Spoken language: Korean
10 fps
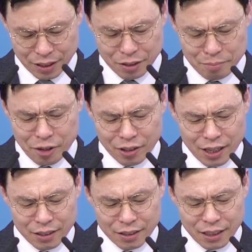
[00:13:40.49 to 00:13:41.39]
이런
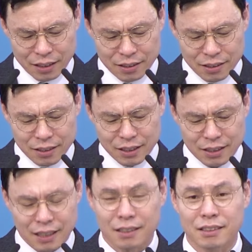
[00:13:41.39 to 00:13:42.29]
벼랑 끝 같은
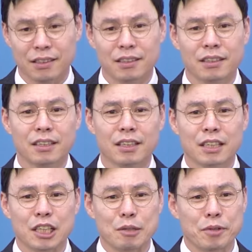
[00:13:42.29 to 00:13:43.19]
시간들
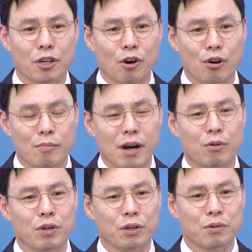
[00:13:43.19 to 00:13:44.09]
이미
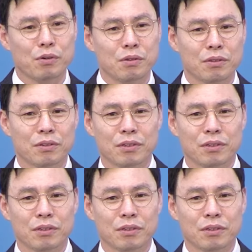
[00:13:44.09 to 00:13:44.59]
경험하고 있고